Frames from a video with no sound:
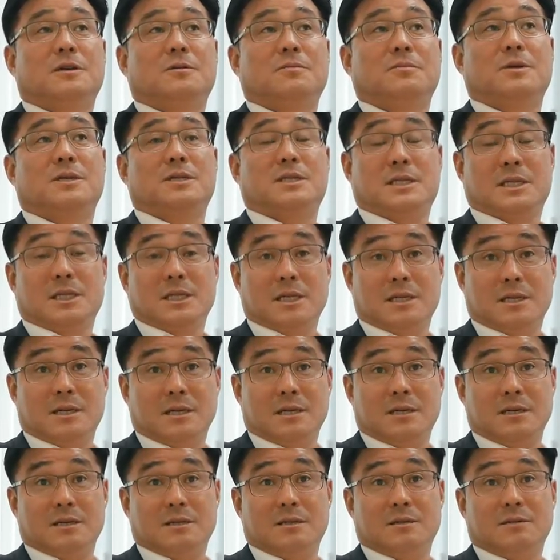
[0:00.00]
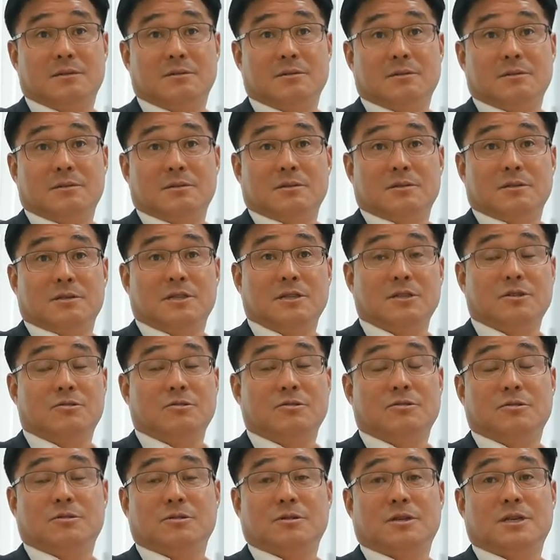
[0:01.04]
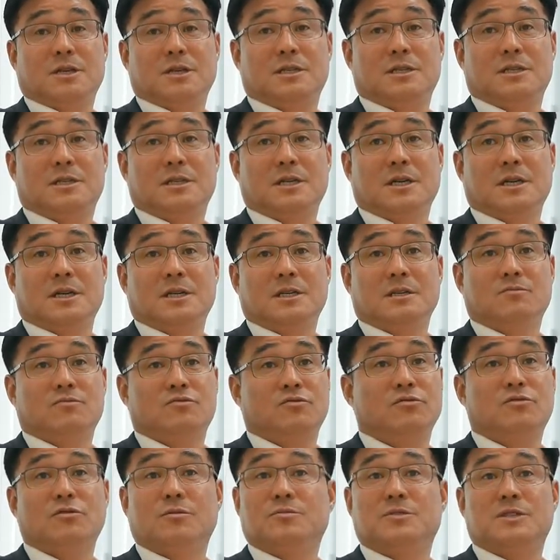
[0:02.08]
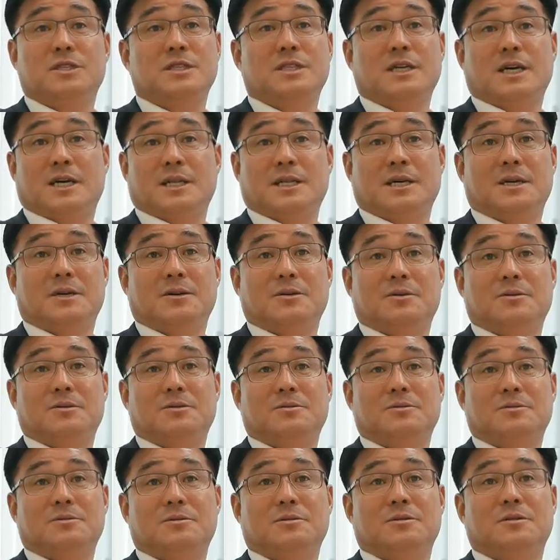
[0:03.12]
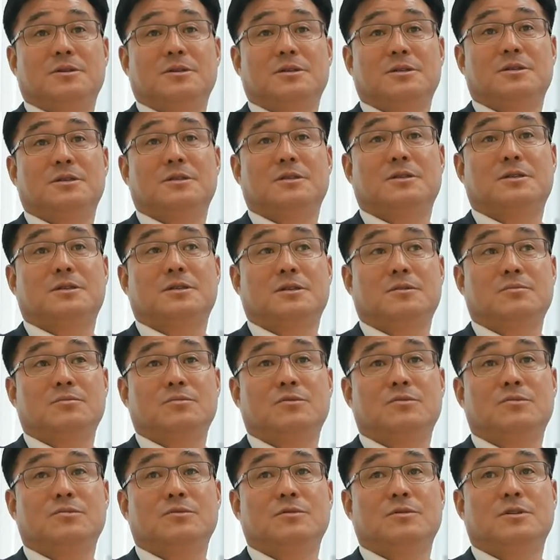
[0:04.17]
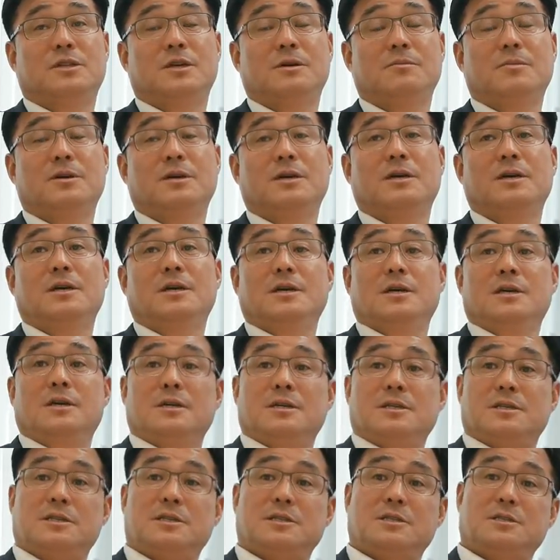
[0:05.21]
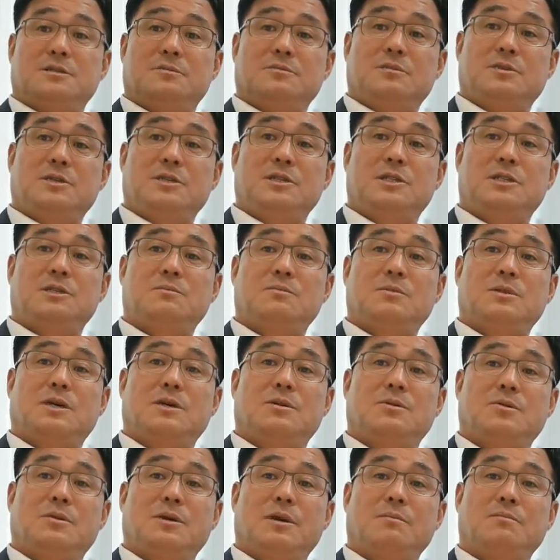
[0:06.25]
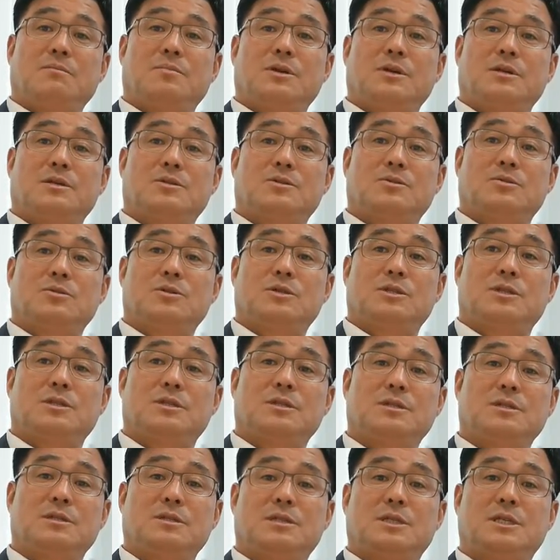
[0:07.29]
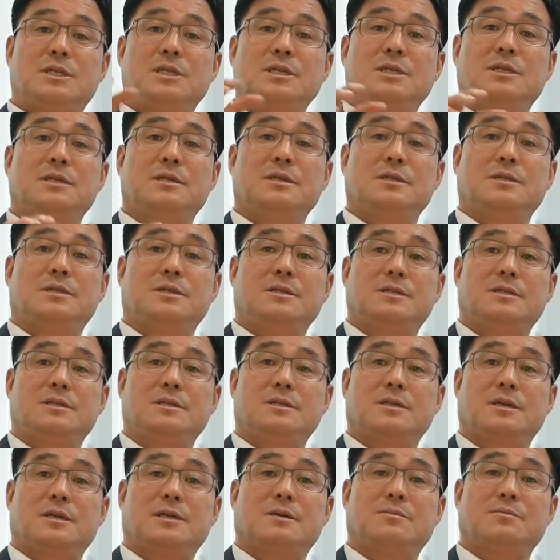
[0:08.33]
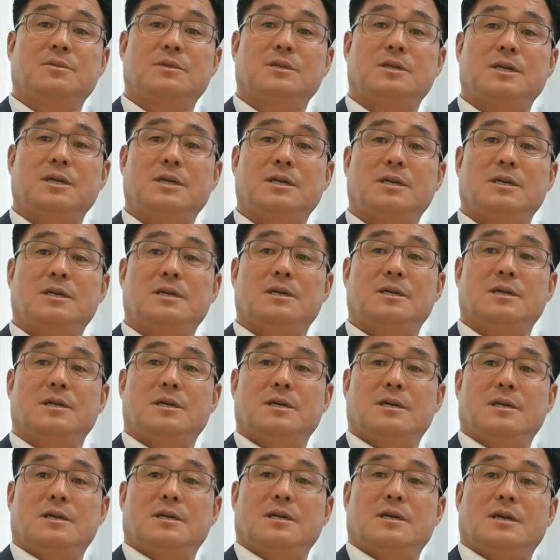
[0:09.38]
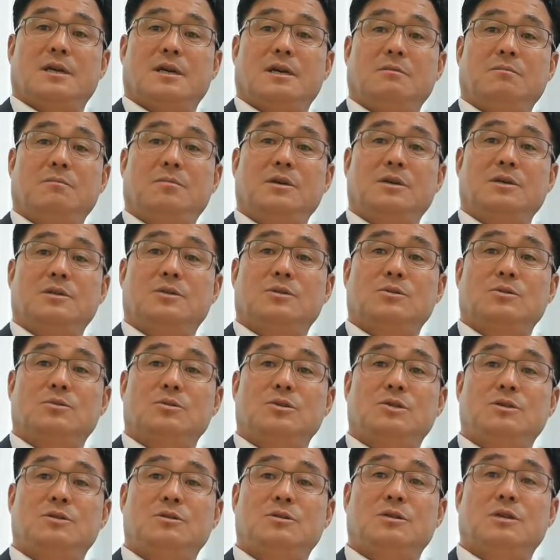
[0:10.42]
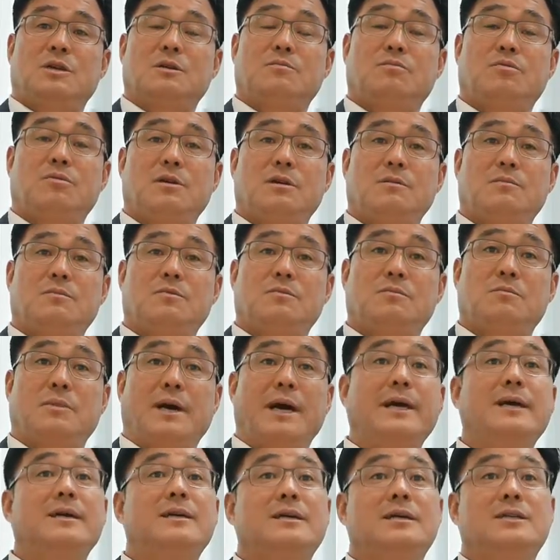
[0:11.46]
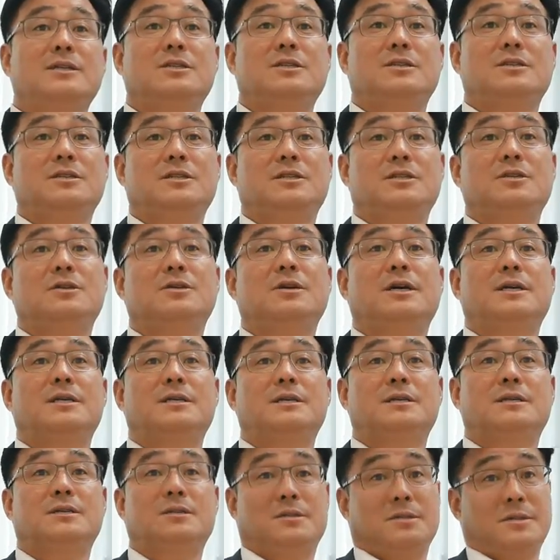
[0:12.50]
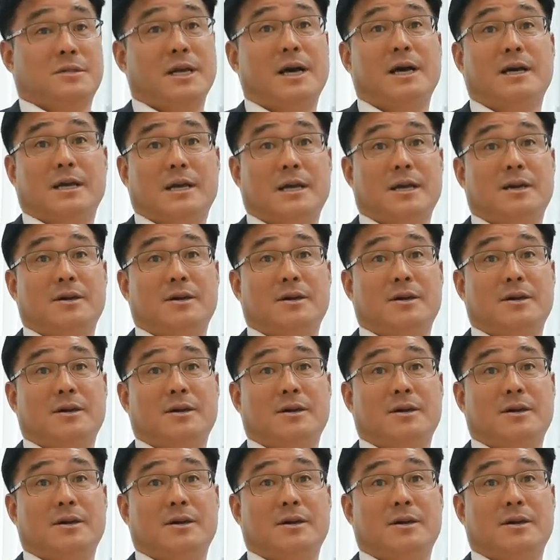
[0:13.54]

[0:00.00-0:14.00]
그 다음에 징크 징크도 그렇게 디자인이 무겁진 않아요. 그래서 그런 부분 그 다음에 지금 20나노 MPSOC는 징크를 쓰던 사람들이 MPS OC를 이렇게 플랫폼 마이그레이션 시켜가는 그런